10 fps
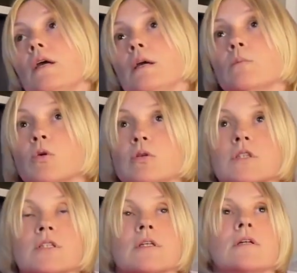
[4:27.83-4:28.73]

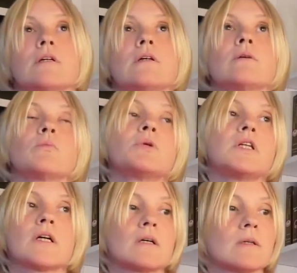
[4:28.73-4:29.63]
эмоции, у
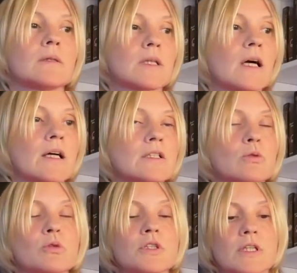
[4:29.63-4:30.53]
меня такая
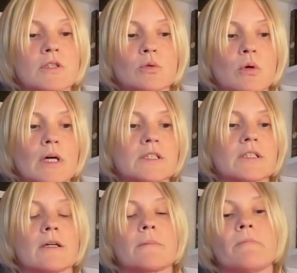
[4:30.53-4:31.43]
сложная
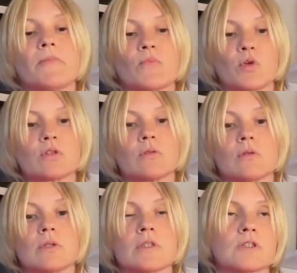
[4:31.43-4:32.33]
ситуация, вот,
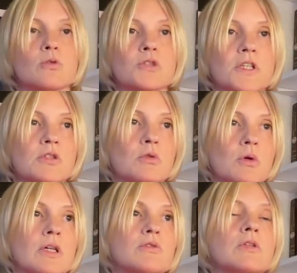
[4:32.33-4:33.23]
но это сложная
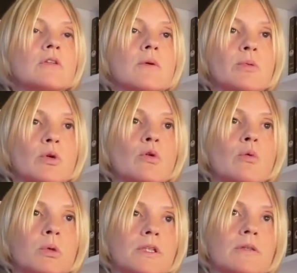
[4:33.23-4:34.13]
ситуация у этого
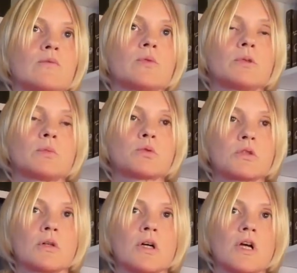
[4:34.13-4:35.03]
биоробота, вот, потому
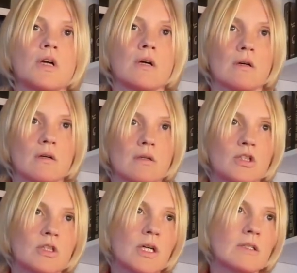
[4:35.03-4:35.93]
что а,
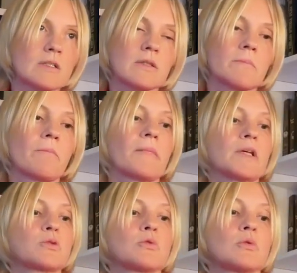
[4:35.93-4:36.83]
считается,
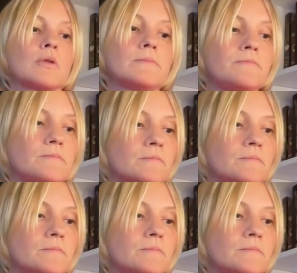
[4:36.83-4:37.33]
что